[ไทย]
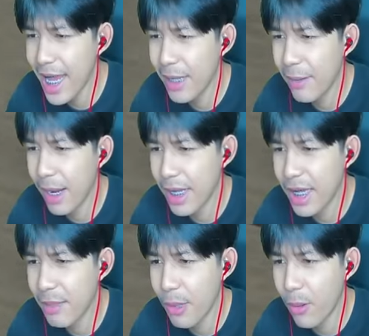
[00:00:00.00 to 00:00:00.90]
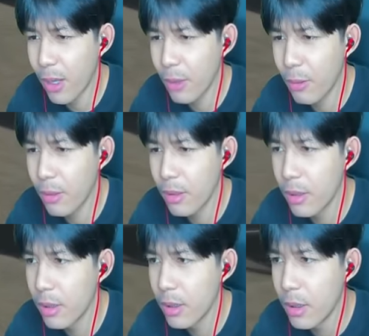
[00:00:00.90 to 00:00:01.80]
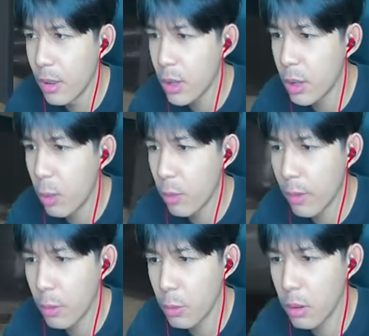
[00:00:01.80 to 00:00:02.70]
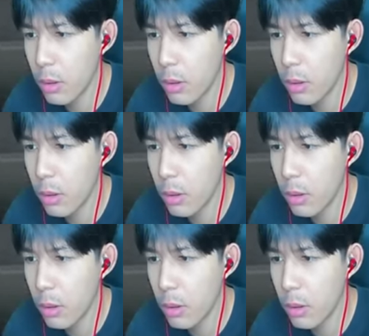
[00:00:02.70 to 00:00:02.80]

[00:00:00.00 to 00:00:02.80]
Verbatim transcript: เลยว่ะขี่มังกรลงเฮ้ยเจอคนว่ะคนดู